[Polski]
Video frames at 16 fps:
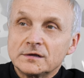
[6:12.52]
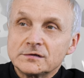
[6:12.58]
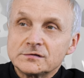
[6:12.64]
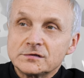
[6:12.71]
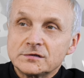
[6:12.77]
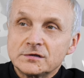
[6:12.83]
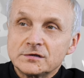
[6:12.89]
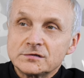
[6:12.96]

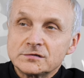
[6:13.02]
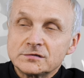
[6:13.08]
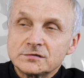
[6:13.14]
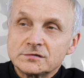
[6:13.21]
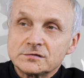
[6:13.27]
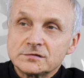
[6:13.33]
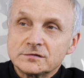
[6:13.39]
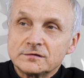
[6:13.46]
że
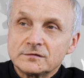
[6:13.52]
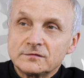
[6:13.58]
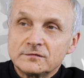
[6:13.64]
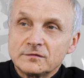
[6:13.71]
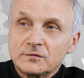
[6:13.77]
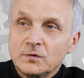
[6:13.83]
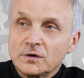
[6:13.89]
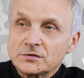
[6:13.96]
też
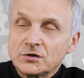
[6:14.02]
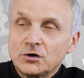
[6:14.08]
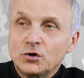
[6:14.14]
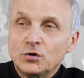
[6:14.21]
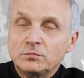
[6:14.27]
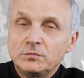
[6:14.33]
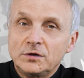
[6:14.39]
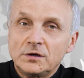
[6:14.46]
wygłasza
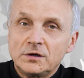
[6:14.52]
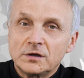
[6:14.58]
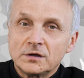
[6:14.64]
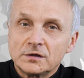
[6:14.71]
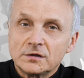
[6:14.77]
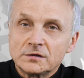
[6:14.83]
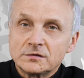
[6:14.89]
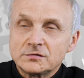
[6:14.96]

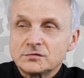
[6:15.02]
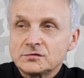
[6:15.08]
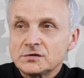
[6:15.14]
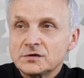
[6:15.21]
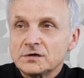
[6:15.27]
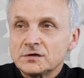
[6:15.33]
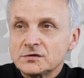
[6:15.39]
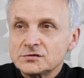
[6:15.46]
homilię, co
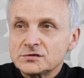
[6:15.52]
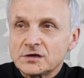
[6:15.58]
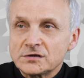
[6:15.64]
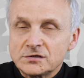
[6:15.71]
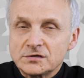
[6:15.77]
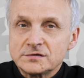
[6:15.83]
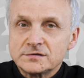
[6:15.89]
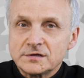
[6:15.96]
się
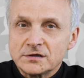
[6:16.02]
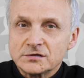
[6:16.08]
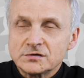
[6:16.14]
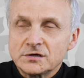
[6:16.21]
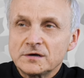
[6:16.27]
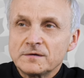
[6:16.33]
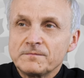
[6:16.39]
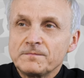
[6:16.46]
rzadziej
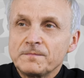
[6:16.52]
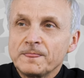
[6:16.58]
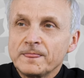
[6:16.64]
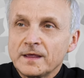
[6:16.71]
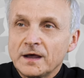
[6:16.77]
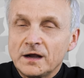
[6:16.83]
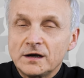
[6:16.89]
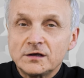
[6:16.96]
zdarza
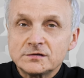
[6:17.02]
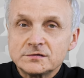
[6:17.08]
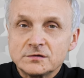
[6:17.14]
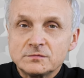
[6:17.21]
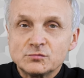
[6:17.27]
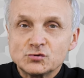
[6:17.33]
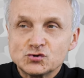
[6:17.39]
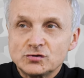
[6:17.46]
ale jest
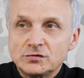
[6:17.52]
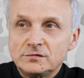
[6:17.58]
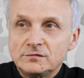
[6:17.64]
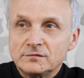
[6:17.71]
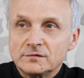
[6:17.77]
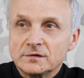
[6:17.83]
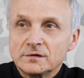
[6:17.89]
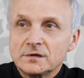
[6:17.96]
to
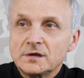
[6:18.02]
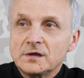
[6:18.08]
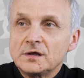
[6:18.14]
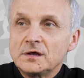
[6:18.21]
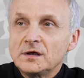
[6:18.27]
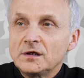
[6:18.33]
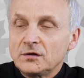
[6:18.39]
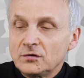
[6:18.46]
możliwe.
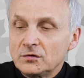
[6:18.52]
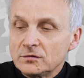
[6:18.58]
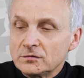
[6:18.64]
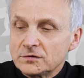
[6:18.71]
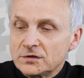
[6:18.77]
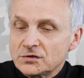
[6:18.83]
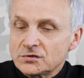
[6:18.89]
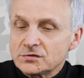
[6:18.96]

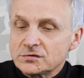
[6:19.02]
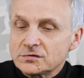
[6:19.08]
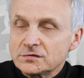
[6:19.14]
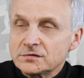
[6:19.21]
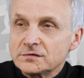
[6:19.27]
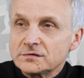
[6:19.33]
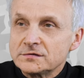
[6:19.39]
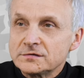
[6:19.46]
No też
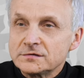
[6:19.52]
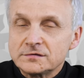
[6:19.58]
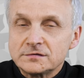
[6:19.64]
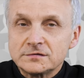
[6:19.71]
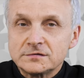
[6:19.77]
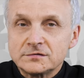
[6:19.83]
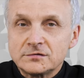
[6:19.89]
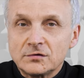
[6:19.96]
e,
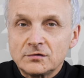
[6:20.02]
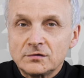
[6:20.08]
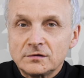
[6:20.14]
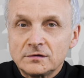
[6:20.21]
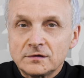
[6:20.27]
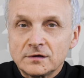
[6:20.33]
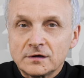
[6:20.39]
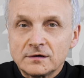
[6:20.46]

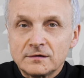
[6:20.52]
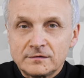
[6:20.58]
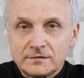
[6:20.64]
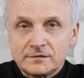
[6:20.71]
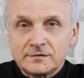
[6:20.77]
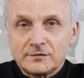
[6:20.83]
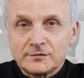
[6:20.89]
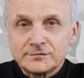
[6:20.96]
stoi tak
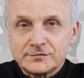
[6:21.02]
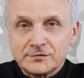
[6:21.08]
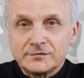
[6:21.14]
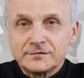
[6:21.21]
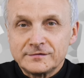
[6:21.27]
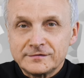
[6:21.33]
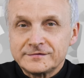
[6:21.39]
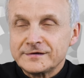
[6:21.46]
od
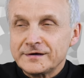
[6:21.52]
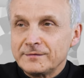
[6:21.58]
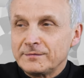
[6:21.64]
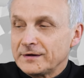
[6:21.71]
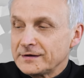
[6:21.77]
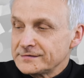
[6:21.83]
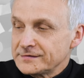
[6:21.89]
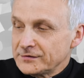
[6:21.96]
strony
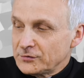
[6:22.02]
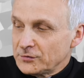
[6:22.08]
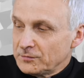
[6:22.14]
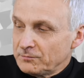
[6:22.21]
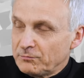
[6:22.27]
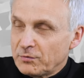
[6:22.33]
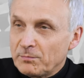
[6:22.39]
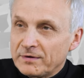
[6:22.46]
celebransa,
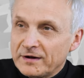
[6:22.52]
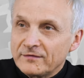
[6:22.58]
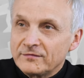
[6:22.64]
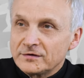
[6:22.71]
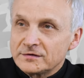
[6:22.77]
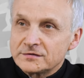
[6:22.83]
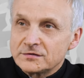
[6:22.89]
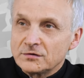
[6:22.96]
to po
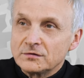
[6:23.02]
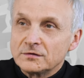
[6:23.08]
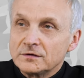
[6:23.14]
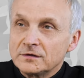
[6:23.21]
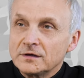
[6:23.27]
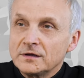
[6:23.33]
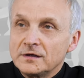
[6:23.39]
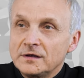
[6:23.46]
prawej
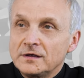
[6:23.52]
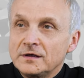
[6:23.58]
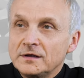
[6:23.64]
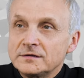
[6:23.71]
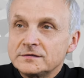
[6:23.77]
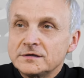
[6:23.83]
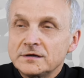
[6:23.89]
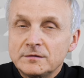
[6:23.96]
stronie
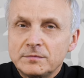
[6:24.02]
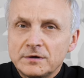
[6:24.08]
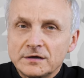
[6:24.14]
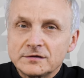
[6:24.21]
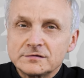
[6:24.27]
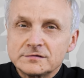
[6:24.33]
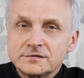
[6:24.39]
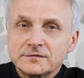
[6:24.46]

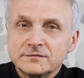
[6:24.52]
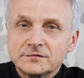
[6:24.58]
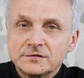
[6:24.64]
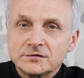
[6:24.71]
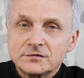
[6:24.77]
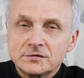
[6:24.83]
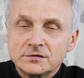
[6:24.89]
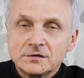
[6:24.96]
celebransa w
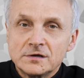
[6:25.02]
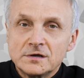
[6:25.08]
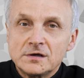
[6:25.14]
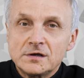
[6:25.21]
czasie